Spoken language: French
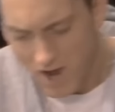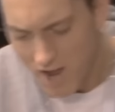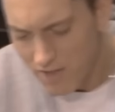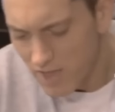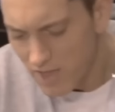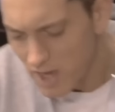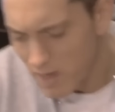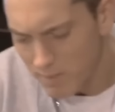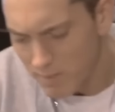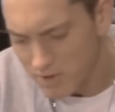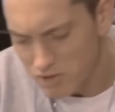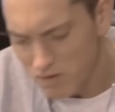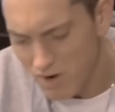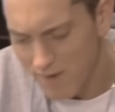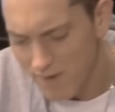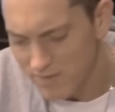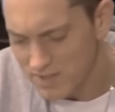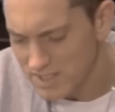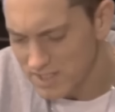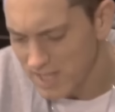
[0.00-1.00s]
de couleur de
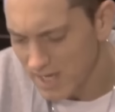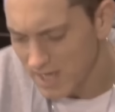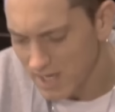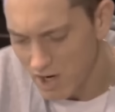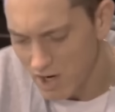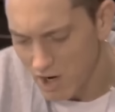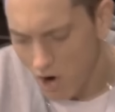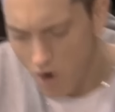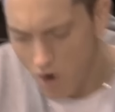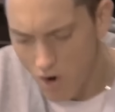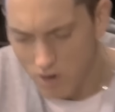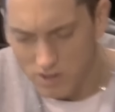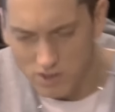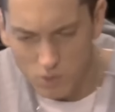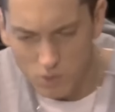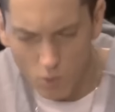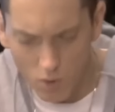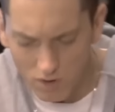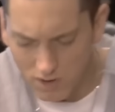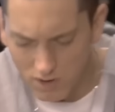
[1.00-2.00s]
cheveux d'Eminem
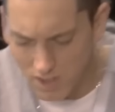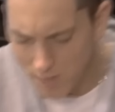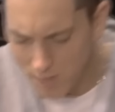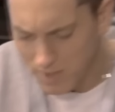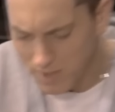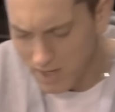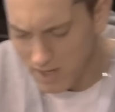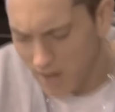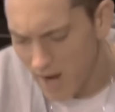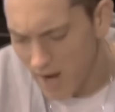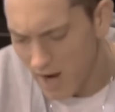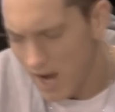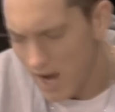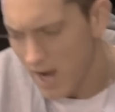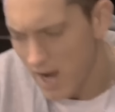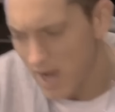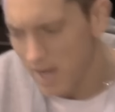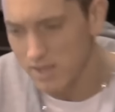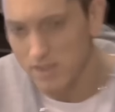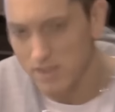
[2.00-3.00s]
marquait un
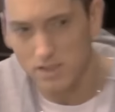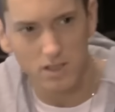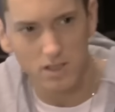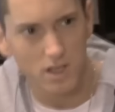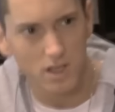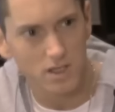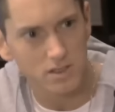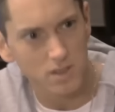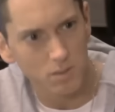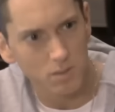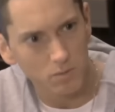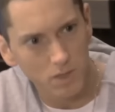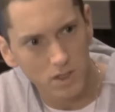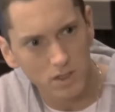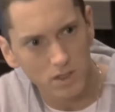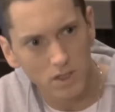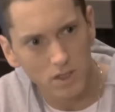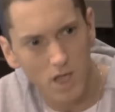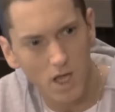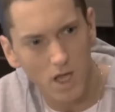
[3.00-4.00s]
nouveau chapitre dans sa
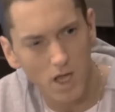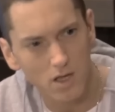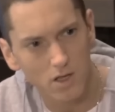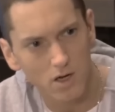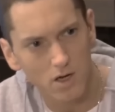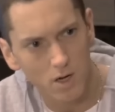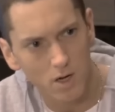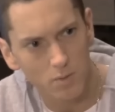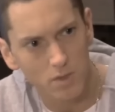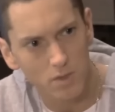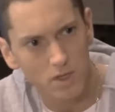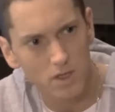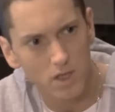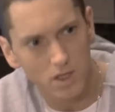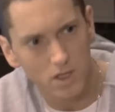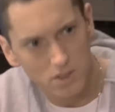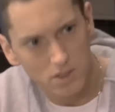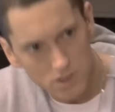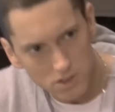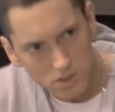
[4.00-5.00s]
carrière et son
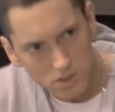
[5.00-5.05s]
parcours